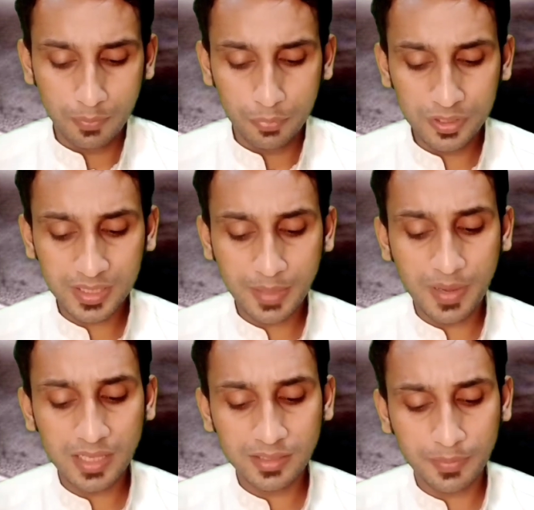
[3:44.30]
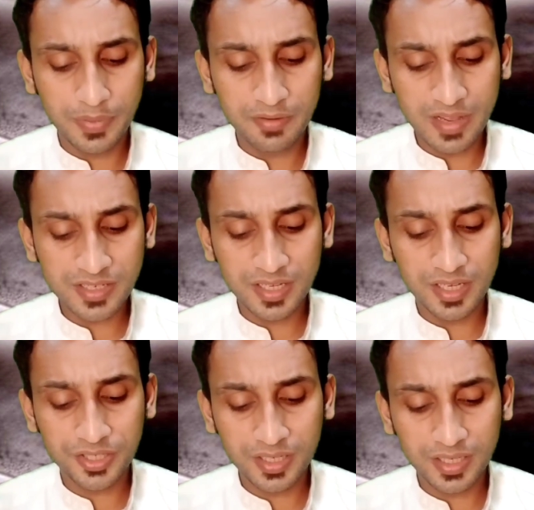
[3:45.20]
पुलिस के बाद जब
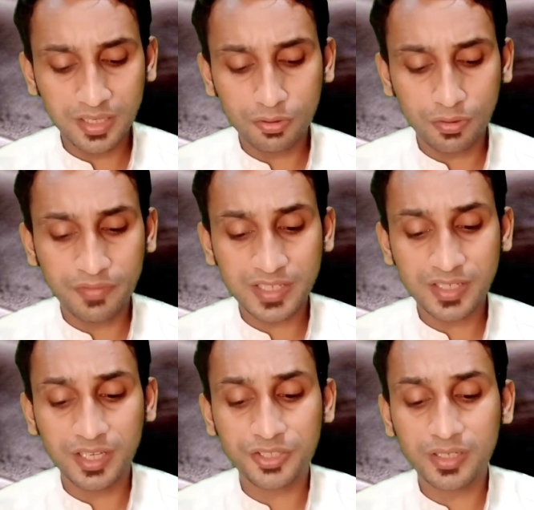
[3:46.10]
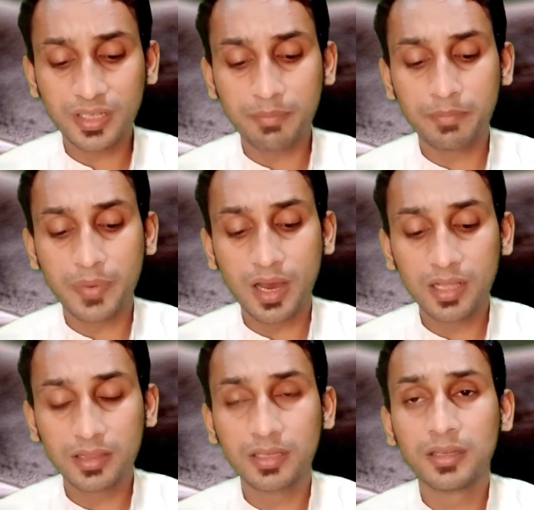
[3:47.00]
इन्वेस्टिगेशन की तो इन्वेस्टिगेशन के
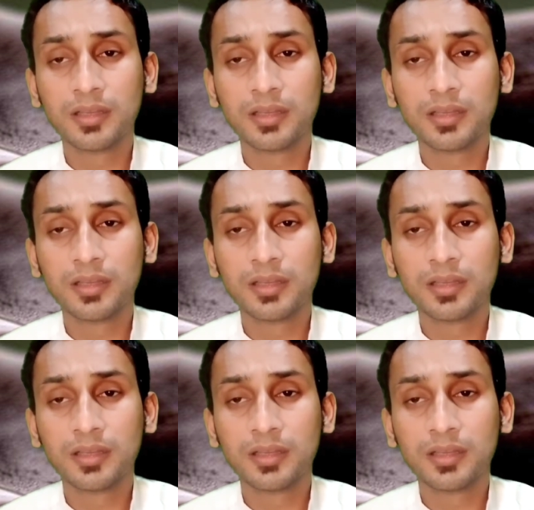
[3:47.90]
बाद